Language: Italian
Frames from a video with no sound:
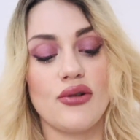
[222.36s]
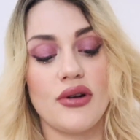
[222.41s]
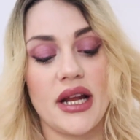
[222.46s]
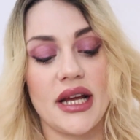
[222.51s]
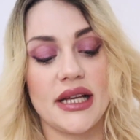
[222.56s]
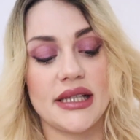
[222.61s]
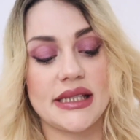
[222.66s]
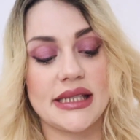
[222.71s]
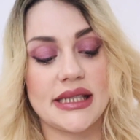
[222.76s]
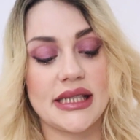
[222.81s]

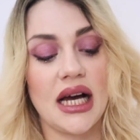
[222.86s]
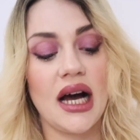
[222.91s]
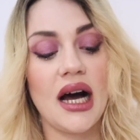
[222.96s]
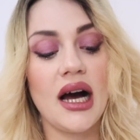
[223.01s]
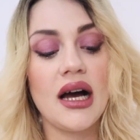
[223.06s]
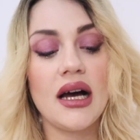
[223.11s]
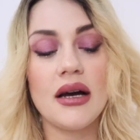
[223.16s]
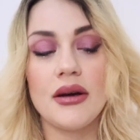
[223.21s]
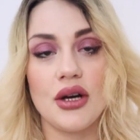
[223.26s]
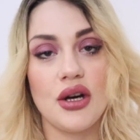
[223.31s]

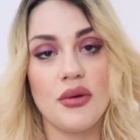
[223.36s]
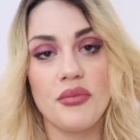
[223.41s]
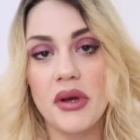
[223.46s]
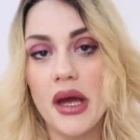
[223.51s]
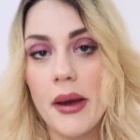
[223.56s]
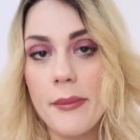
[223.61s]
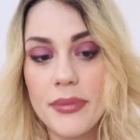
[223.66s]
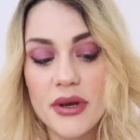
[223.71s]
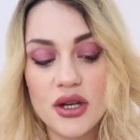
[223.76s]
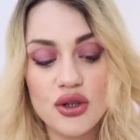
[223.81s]
onesta, eh, mi
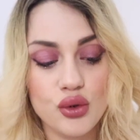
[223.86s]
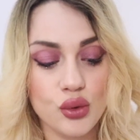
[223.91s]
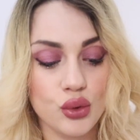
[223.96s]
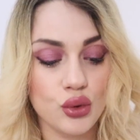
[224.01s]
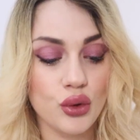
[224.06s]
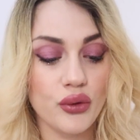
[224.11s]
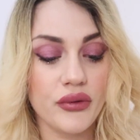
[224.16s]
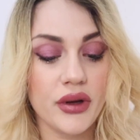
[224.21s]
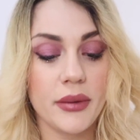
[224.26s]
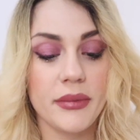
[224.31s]
è
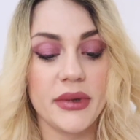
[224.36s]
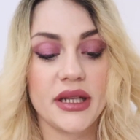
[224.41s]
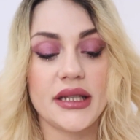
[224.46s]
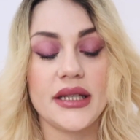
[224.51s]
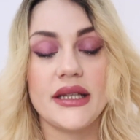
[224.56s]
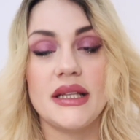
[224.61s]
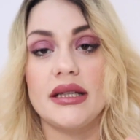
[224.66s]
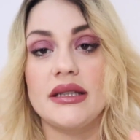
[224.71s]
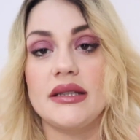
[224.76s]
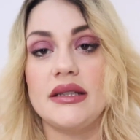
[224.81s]
piaciuto
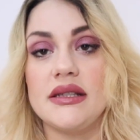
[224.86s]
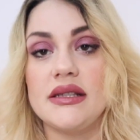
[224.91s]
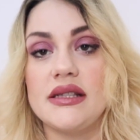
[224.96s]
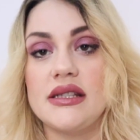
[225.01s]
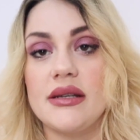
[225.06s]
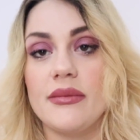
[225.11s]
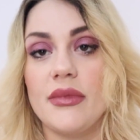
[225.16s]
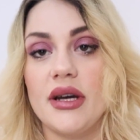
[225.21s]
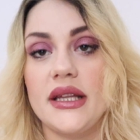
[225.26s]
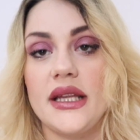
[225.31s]
veramente
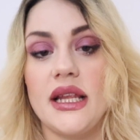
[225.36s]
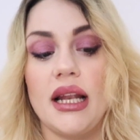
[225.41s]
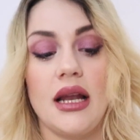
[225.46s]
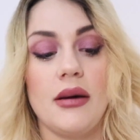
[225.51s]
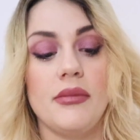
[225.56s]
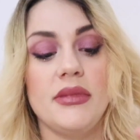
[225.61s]
tantissimo, è della